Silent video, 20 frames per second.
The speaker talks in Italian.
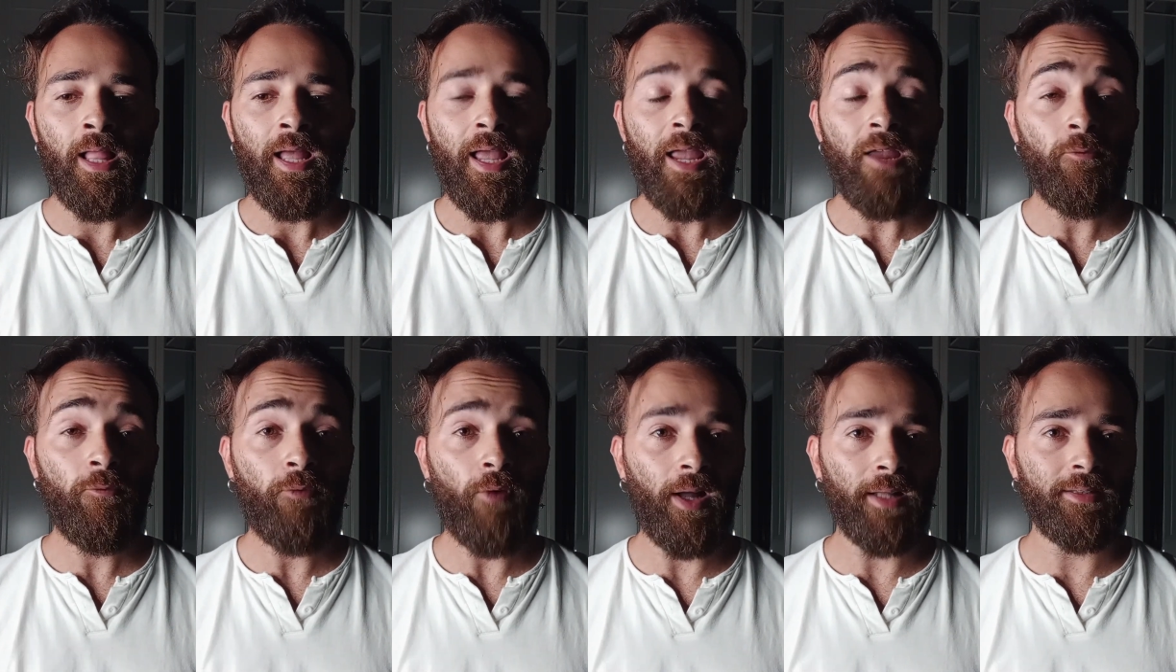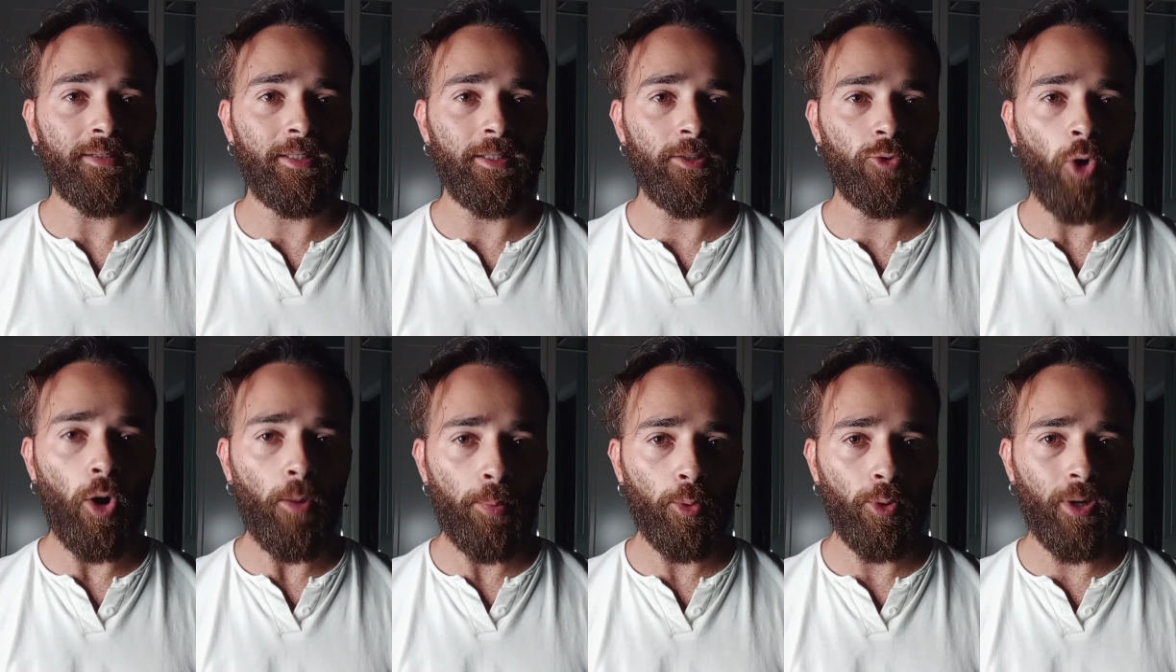E infatti
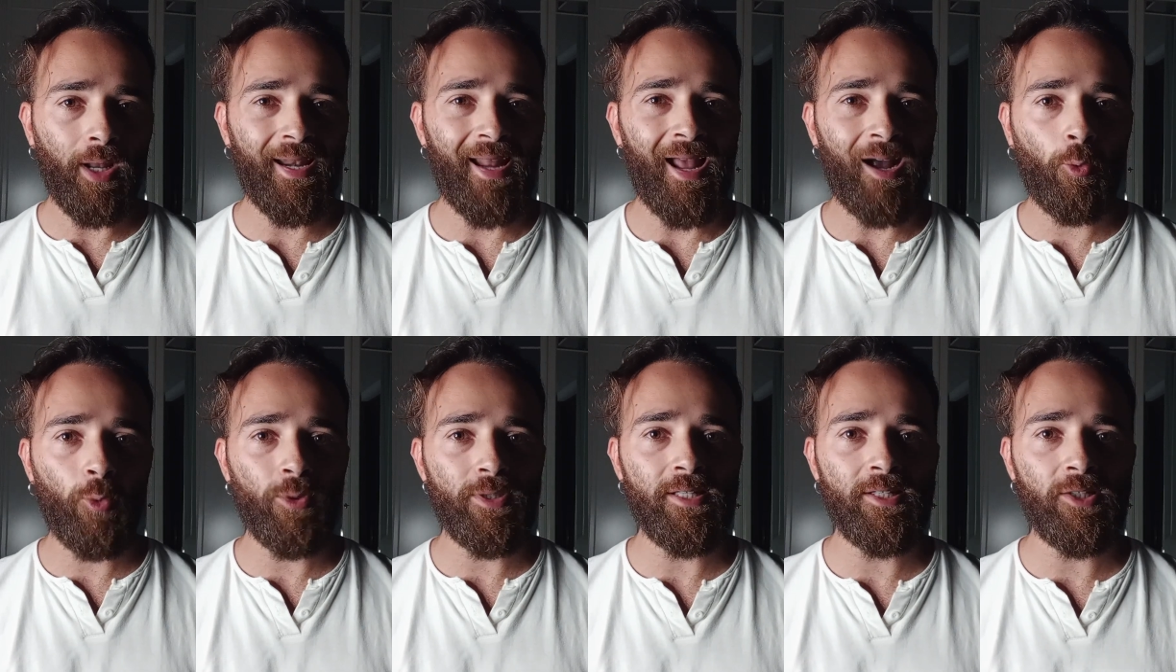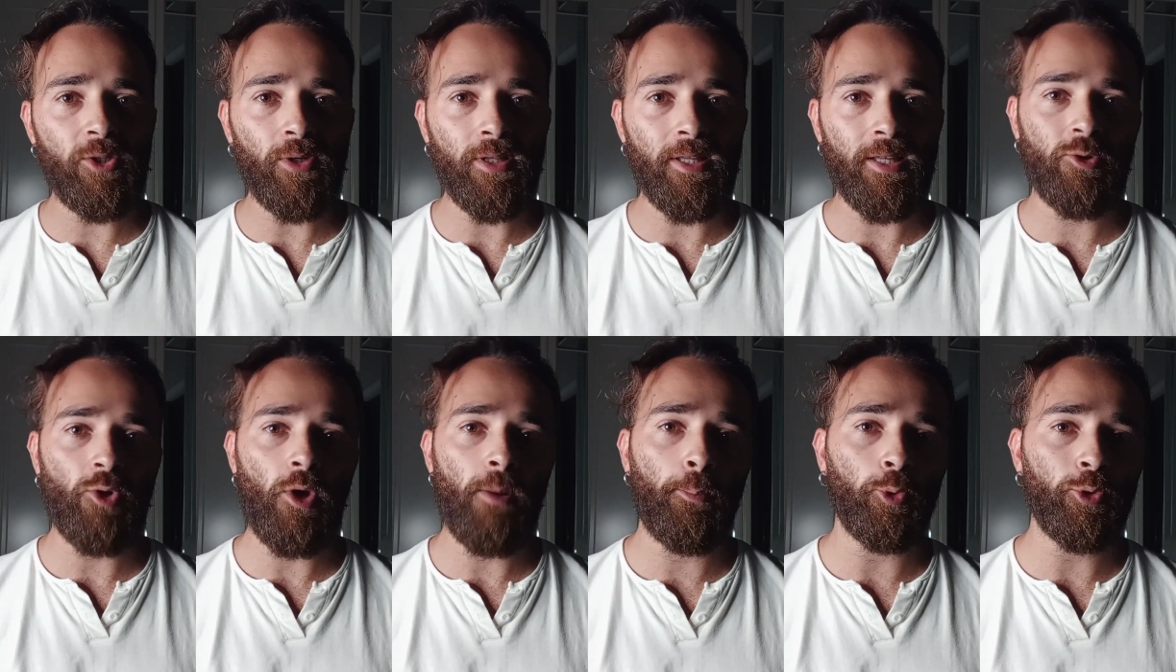dopo la riacquisizione dei
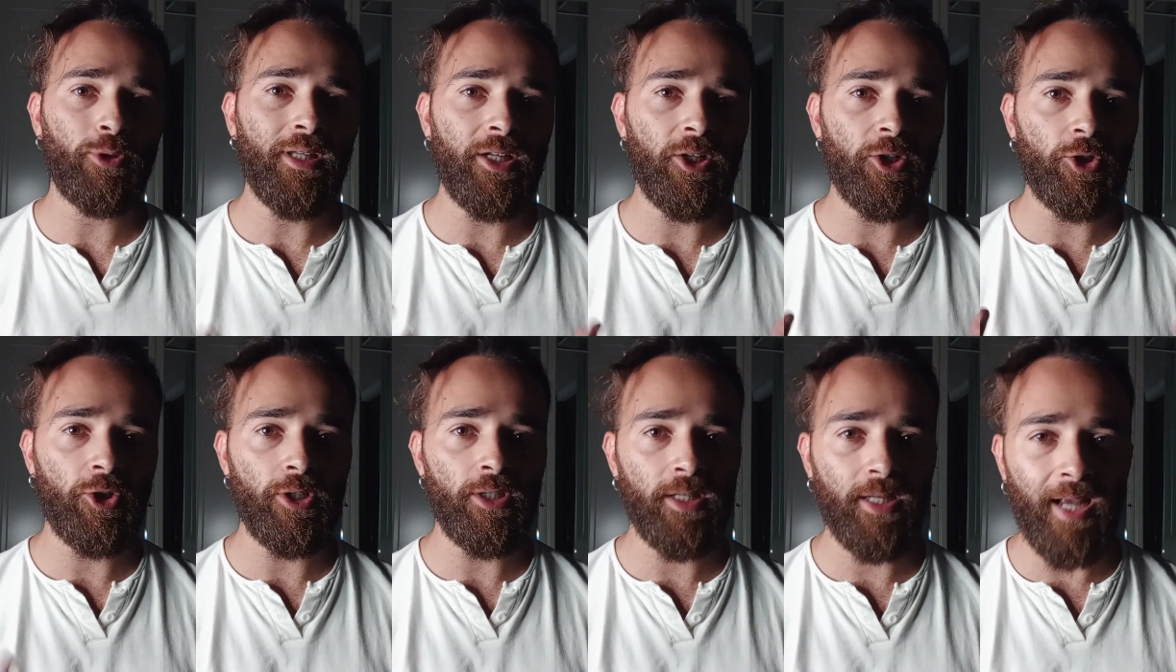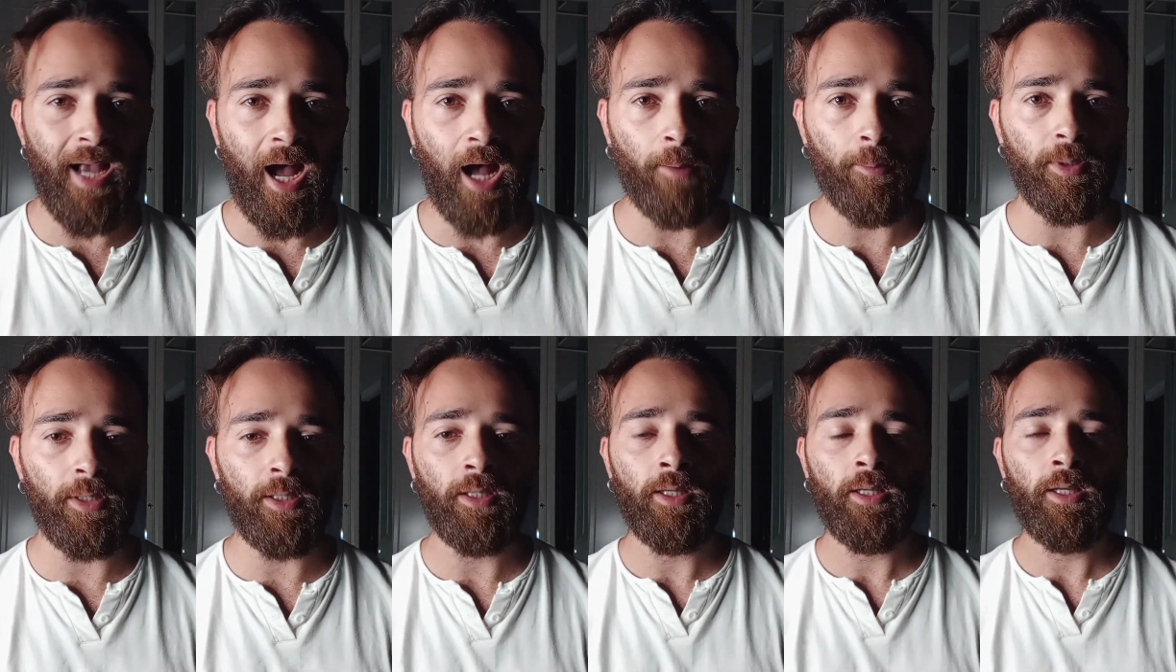suoi poteri
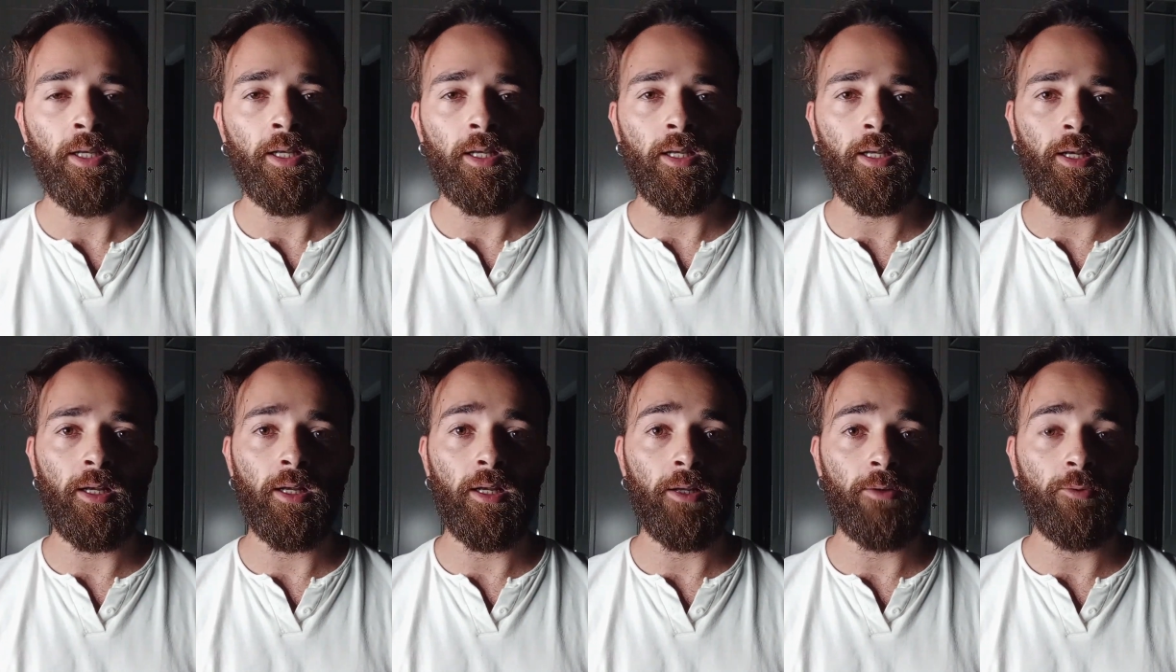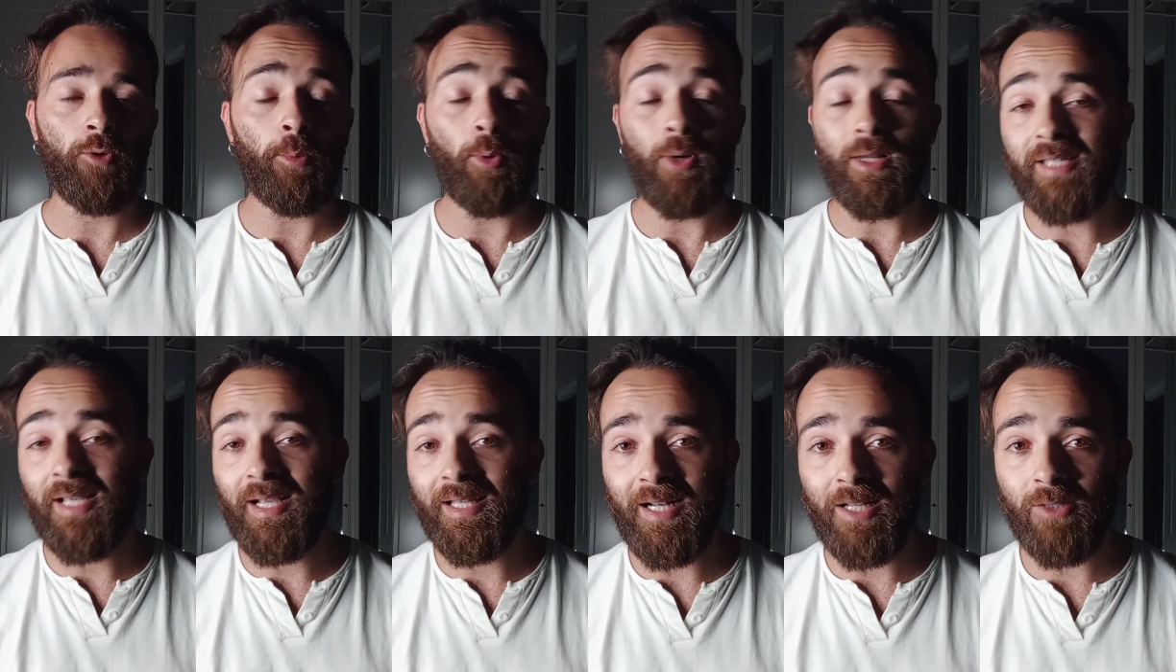Shinigami, eh, dopo la
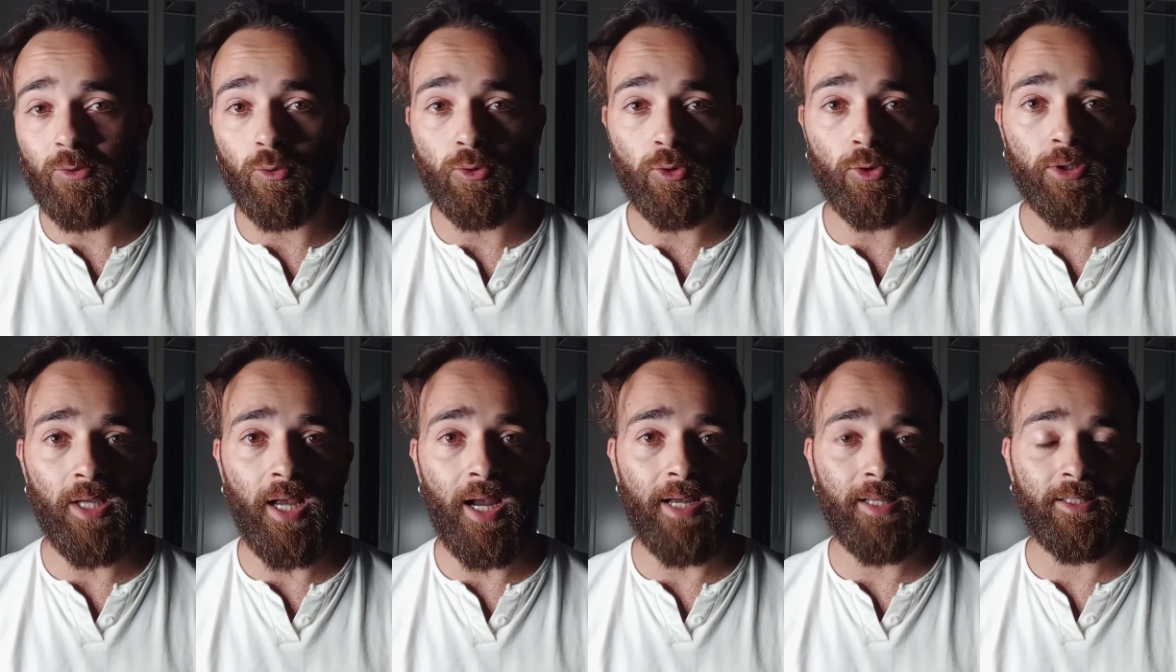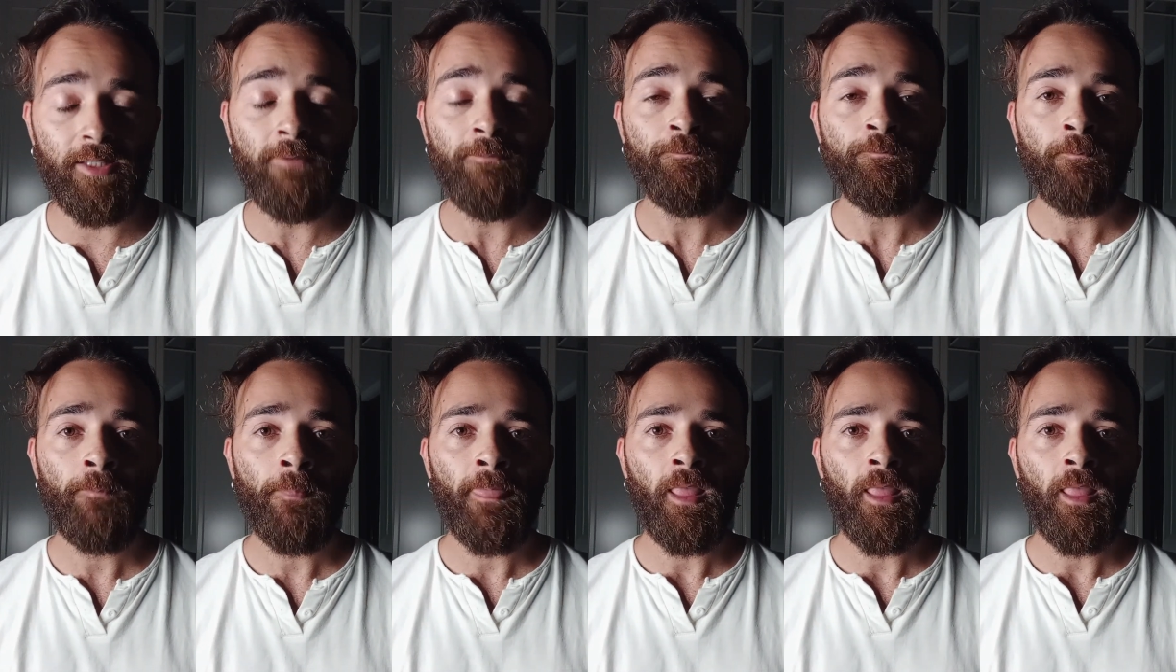saga della Soul Society,